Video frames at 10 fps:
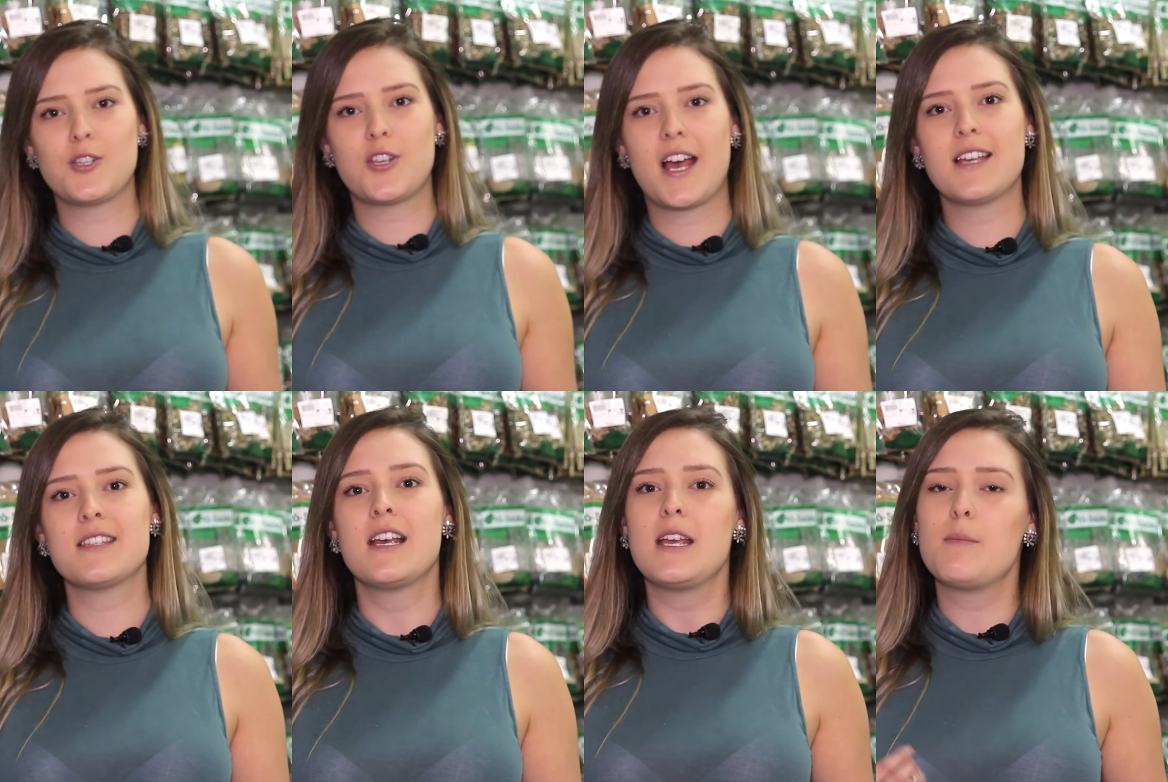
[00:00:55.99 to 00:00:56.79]

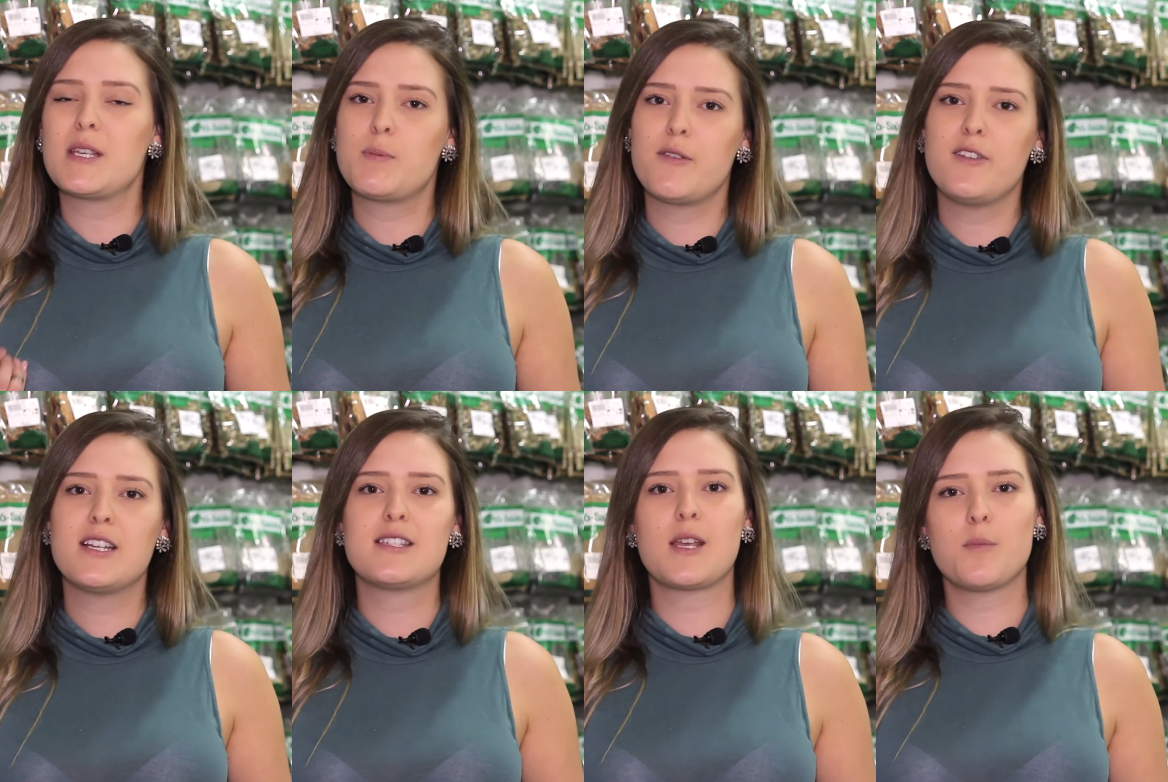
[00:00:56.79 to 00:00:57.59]
chás, mas
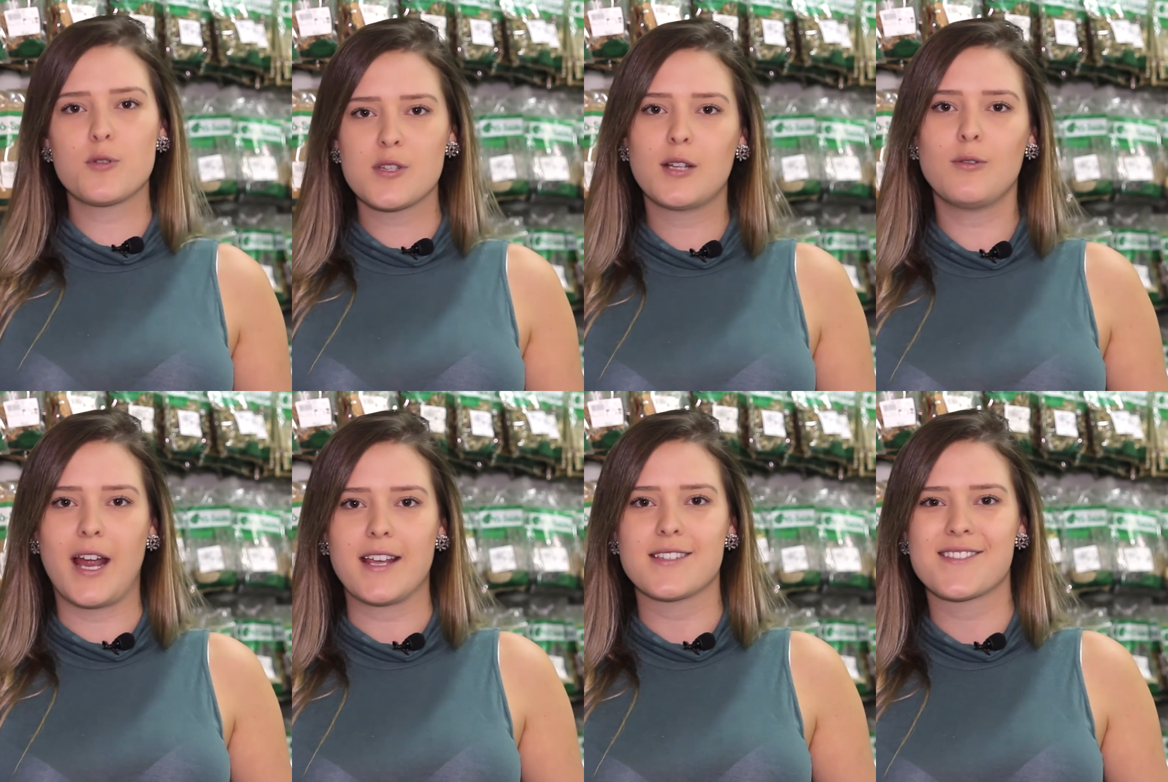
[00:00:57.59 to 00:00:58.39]
prefira sempre os
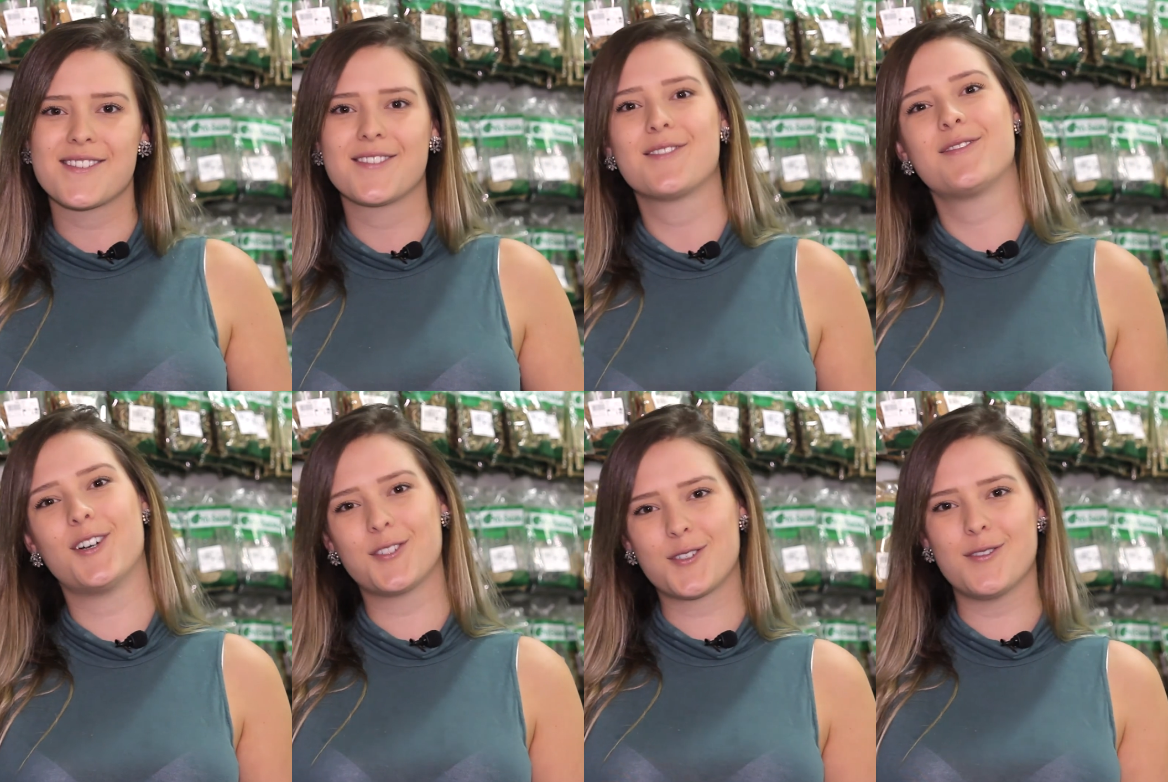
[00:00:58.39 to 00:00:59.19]
naturais.
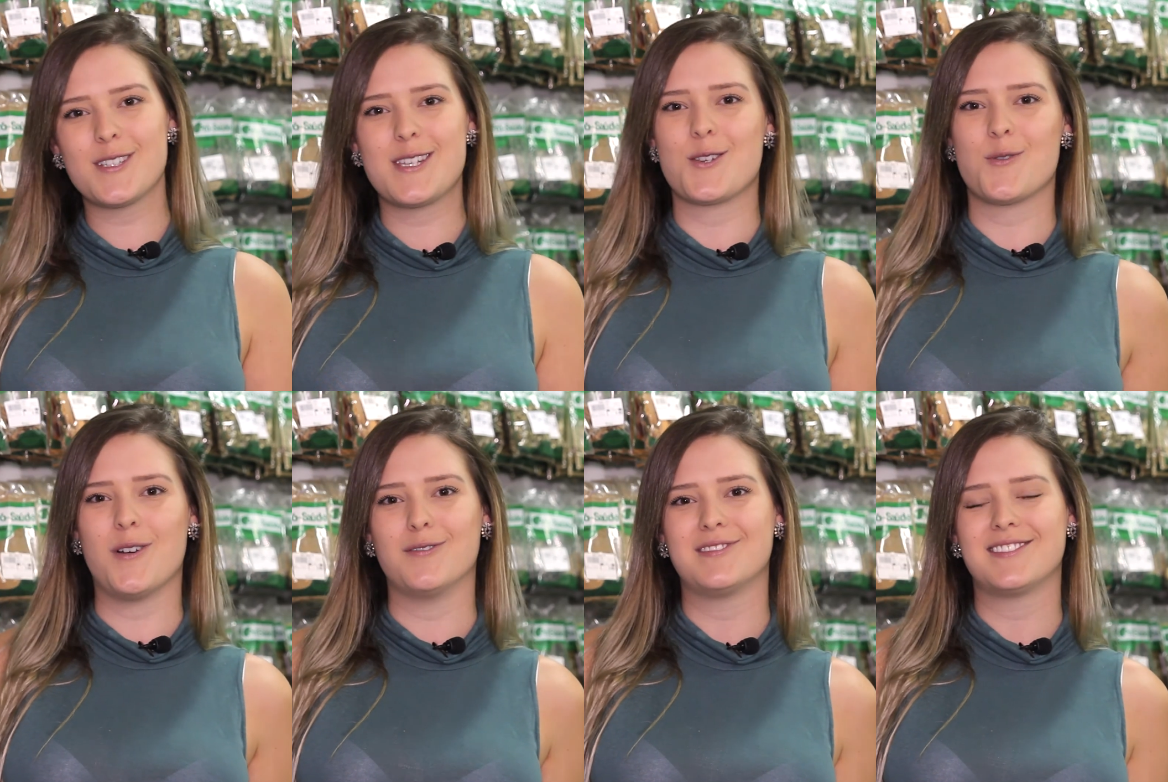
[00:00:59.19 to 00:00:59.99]
Volto com você,
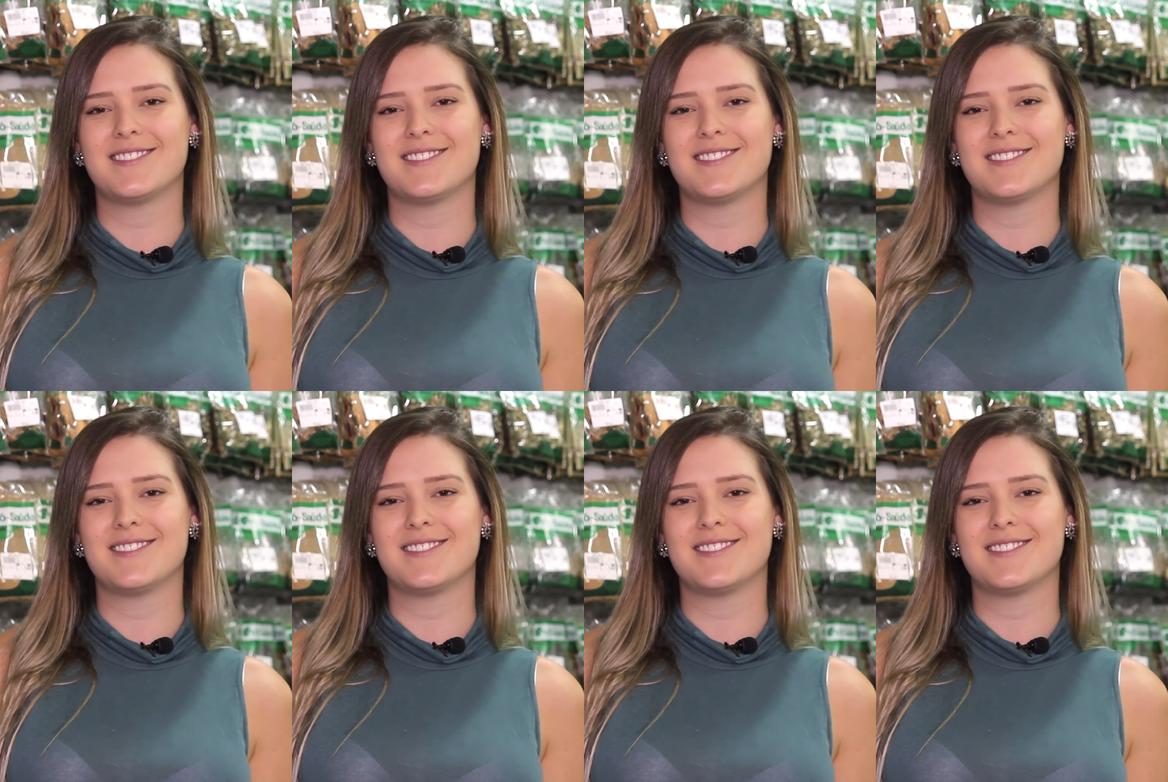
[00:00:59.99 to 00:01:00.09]
João.